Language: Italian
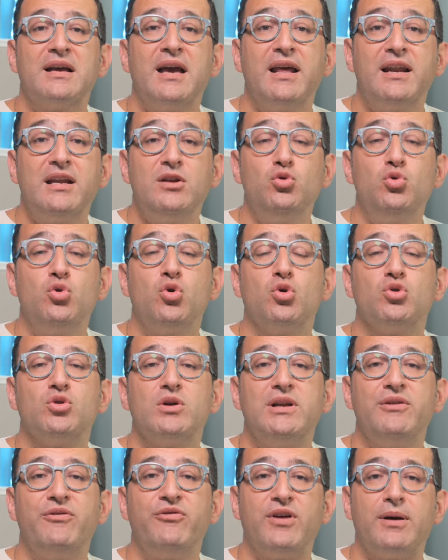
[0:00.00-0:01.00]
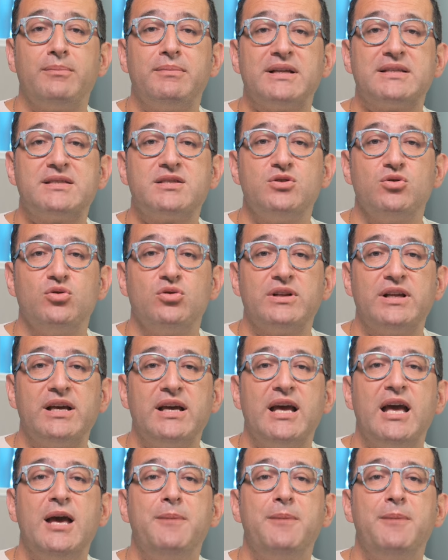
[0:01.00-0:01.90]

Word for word: che riducono l'infiammazione